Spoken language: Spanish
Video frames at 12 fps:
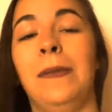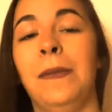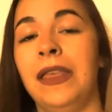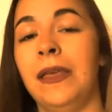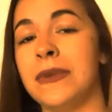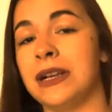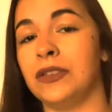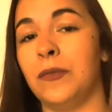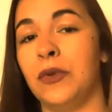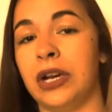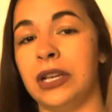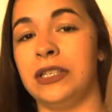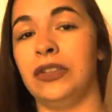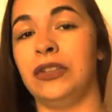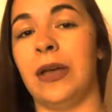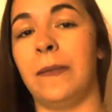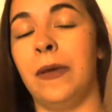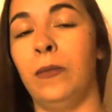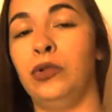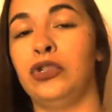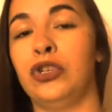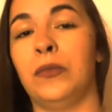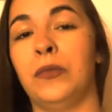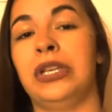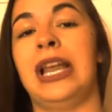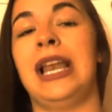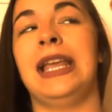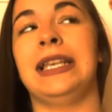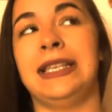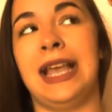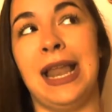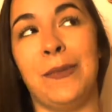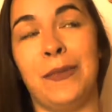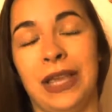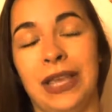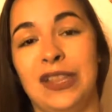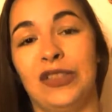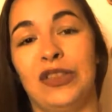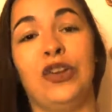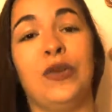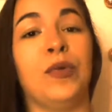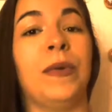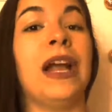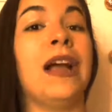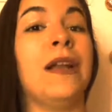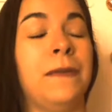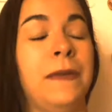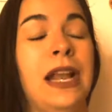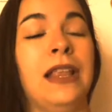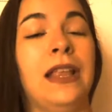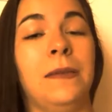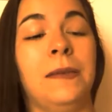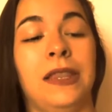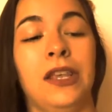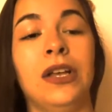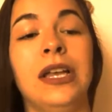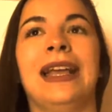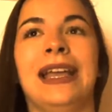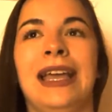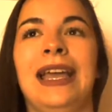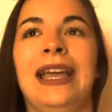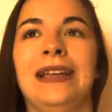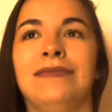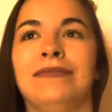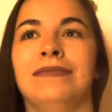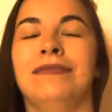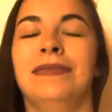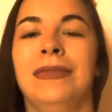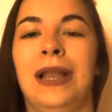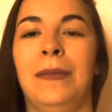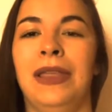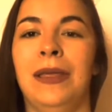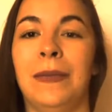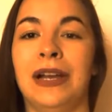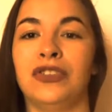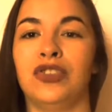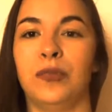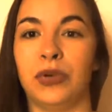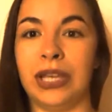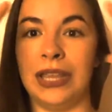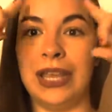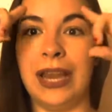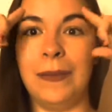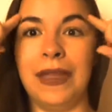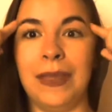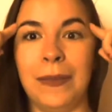el mes de marzo hemos crecido también mucho, como ya les decía en la pre-intro y como verán al final del vídeo, que... Mm, el mes de marzo, porque dije el mes de